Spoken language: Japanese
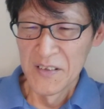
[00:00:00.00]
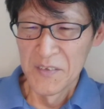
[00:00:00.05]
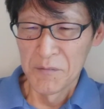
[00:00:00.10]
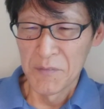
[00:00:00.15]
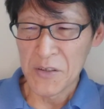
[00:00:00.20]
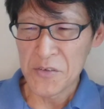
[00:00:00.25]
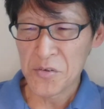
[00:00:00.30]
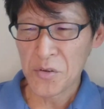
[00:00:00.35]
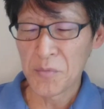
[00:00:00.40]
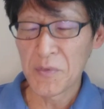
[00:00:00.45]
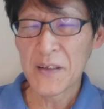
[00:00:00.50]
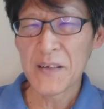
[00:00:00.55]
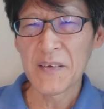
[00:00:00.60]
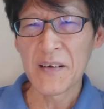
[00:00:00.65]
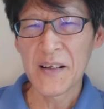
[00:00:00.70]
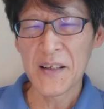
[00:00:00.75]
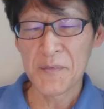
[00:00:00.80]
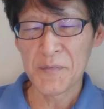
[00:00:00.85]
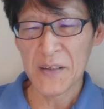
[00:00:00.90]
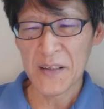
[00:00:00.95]
まあそこまで
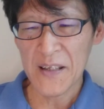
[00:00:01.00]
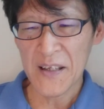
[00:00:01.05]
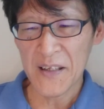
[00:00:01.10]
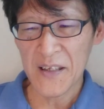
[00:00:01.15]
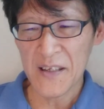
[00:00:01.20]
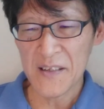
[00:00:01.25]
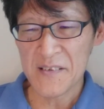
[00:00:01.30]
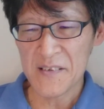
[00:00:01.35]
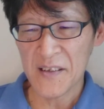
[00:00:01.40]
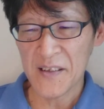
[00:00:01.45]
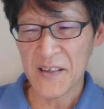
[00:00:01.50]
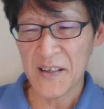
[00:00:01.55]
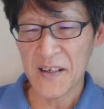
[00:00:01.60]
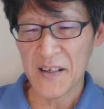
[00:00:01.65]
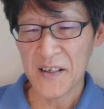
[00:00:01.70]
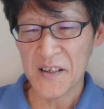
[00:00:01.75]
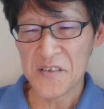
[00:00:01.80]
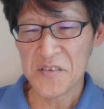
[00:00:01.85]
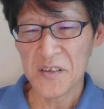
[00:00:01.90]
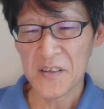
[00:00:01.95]
は今ね、現在ね、
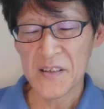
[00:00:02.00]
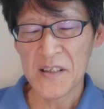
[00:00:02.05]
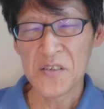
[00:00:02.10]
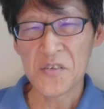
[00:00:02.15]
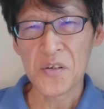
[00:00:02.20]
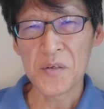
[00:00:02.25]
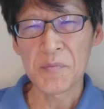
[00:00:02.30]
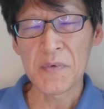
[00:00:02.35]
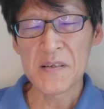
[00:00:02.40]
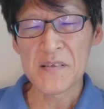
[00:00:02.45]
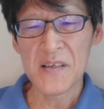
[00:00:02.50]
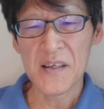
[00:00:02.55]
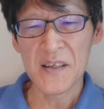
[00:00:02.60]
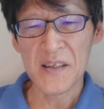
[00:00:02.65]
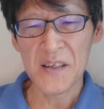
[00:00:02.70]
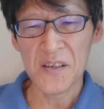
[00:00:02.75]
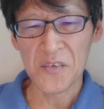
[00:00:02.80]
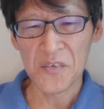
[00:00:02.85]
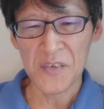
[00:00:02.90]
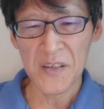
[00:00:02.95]
話は出ておりません
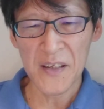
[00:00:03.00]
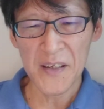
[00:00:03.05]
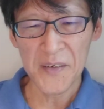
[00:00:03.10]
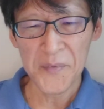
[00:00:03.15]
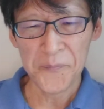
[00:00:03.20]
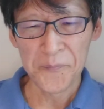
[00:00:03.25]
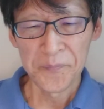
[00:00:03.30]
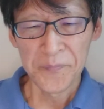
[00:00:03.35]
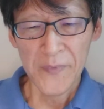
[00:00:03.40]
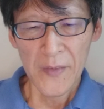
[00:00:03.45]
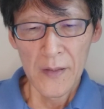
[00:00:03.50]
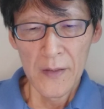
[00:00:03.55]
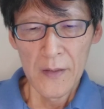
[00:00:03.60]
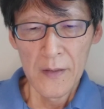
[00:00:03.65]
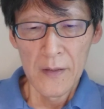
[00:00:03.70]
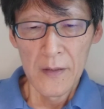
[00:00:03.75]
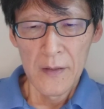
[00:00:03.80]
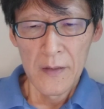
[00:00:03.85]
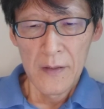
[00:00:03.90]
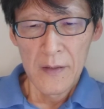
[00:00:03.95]
けどね。
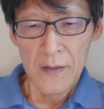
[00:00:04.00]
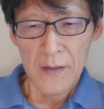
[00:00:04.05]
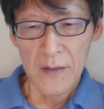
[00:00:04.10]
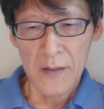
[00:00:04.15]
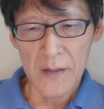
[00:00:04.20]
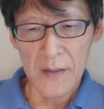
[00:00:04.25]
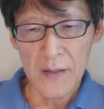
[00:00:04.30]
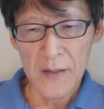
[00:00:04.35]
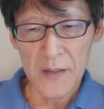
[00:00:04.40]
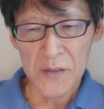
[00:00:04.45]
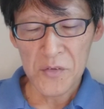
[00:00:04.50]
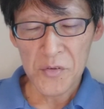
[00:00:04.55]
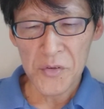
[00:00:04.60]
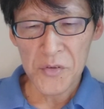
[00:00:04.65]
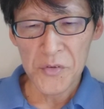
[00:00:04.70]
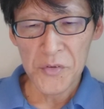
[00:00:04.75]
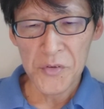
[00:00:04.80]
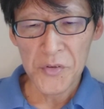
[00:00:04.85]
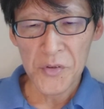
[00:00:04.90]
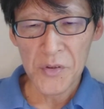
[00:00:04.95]
えー、と
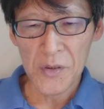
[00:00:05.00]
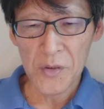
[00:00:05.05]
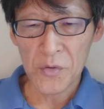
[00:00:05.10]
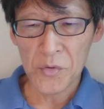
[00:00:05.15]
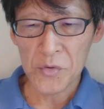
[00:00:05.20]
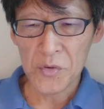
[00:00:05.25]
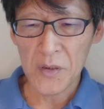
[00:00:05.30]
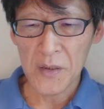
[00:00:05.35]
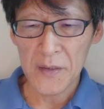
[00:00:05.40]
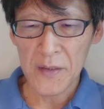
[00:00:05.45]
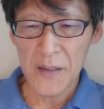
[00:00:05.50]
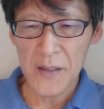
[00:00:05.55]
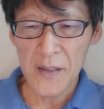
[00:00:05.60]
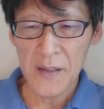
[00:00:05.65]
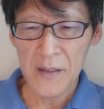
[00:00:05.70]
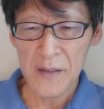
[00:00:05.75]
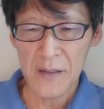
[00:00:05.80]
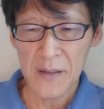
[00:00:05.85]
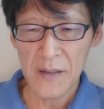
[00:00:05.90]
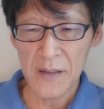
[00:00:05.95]
いうようなことがね、
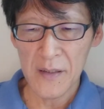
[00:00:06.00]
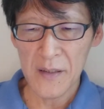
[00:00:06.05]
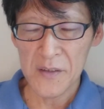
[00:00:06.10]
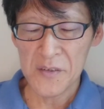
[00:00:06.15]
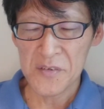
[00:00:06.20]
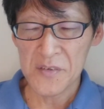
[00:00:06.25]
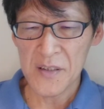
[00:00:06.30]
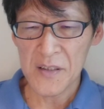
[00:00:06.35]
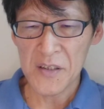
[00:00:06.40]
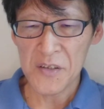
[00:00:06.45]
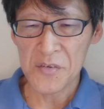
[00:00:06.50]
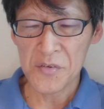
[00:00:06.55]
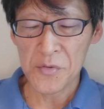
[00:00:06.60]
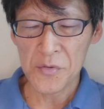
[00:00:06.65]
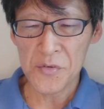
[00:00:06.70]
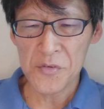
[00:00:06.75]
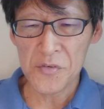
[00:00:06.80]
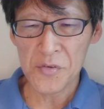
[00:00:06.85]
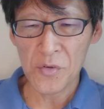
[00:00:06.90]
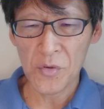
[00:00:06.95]
す、えー、で、に
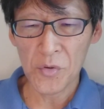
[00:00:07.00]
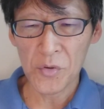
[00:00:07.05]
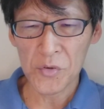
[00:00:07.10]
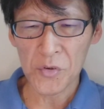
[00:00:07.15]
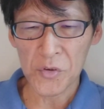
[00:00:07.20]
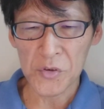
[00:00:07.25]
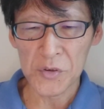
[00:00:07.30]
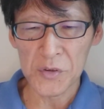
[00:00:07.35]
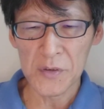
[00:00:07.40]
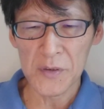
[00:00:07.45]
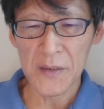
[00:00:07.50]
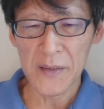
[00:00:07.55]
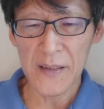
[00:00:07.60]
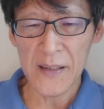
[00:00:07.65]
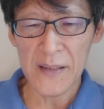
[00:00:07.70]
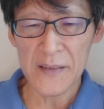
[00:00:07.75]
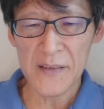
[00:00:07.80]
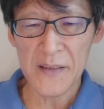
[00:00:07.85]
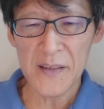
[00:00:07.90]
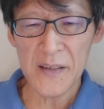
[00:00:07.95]
周知のごとく、
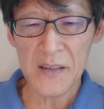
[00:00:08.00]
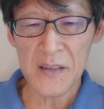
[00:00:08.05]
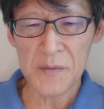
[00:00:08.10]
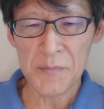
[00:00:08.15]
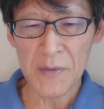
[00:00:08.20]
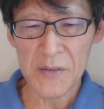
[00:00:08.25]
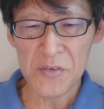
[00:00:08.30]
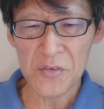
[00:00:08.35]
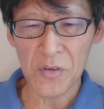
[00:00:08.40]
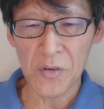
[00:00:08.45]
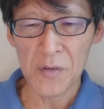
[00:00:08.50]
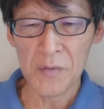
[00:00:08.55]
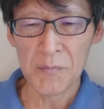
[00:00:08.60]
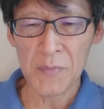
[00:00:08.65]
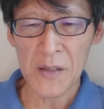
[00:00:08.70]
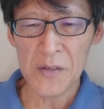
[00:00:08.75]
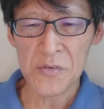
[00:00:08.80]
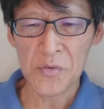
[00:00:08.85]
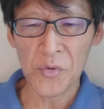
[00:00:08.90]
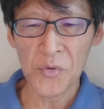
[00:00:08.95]
え出てきてますと、
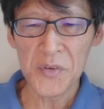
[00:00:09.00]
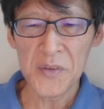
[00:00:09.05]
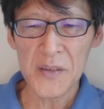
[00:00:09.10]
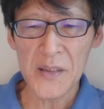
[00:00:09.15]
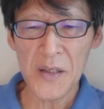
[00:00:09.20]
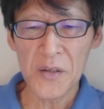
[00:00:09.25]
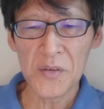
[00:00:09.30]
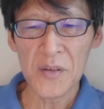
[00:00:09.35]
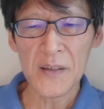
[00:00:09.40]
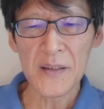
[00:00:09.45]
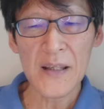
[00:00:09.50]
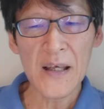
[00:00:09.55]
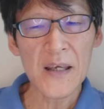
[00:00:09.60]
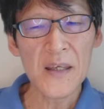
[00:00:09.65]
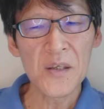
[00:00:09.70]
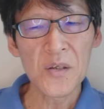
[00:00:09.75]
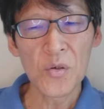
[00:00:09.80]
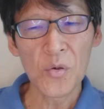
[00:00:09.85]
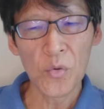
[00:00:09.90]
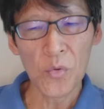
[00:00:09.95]
まあ、そういったような
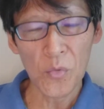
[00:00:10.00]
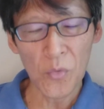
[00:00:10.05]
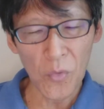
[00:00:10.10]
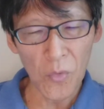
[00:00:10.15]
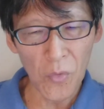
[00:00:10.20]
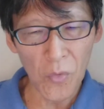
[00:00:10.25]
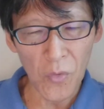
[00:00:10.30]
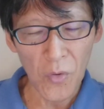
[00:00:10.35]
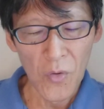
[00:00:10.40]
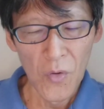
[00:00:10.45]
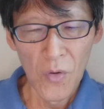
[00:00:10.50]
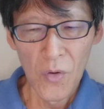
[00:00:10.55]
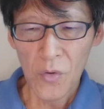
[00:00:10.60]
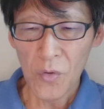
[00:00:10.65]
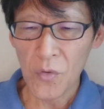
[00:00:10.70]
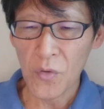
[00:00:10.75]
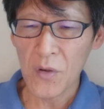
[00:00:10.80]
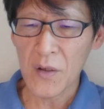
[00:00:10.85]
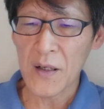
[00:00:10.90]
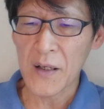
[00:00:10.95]
内容を
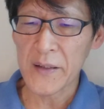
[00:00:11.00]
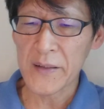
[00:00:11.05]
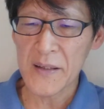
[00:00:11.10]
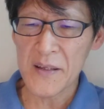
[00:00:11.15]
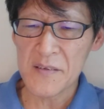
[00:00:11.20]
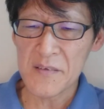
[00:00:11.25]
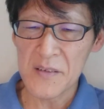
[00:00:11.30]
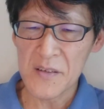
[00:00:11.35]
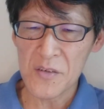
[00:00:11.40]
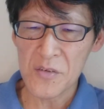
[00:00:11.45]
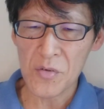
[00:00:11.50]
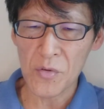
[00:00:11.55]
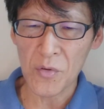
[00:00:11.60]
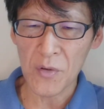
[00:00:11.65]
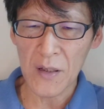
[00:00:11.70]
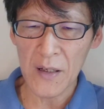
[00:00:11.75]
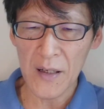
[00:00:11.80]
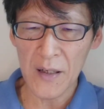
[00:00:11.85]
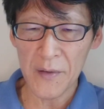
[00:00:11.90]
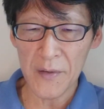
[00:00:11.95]
今回ね、新長
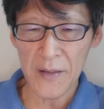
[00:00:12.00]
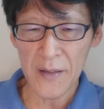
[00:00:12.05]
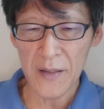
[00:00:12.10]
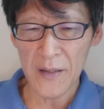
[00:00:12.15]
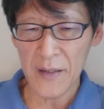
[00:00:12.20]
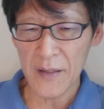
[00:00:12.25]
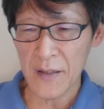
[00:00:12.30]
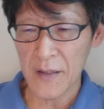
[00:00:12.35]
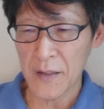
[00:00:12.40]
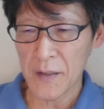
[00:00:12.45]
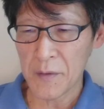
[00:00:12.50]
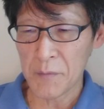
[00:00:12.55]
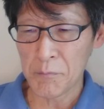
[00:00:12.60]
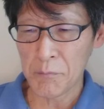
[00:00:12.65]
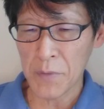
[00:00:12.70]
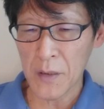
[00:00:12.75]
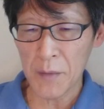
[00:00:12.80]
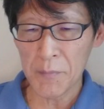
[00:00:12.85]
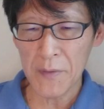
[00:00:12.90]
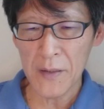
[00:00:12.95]
が、
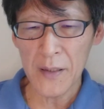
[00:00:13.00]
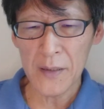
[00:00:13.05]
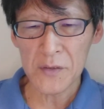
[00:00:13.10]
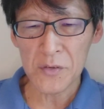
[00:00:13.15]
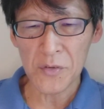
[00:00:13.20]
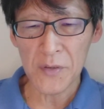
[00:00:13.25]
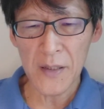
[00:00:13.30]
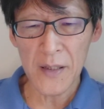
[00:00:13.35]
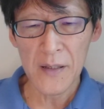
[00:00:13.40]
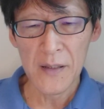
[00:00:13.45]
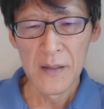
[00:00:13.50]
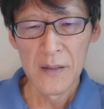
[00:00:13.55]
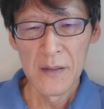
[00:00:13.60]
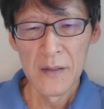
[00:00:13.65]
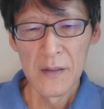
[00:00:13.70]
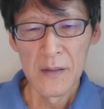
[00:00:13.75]
えー、バカバカっとね、